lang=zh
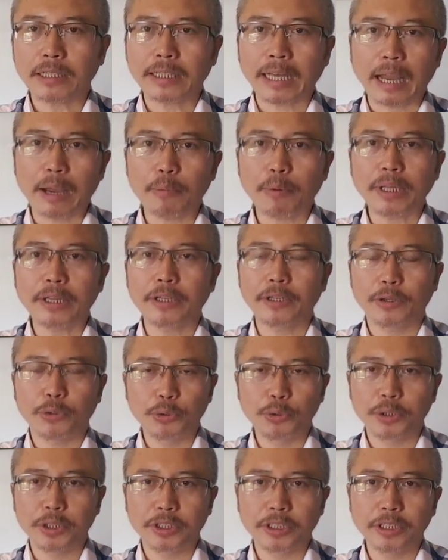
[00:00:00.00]
台湾的
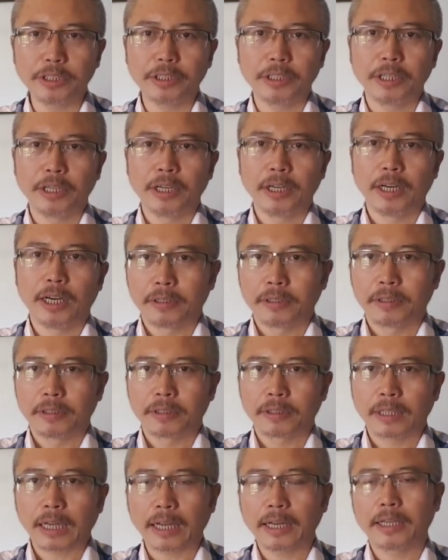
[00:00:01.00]
留学生，
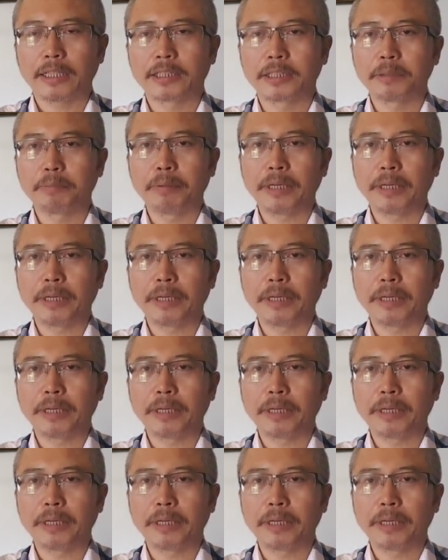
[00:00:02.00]
他呢是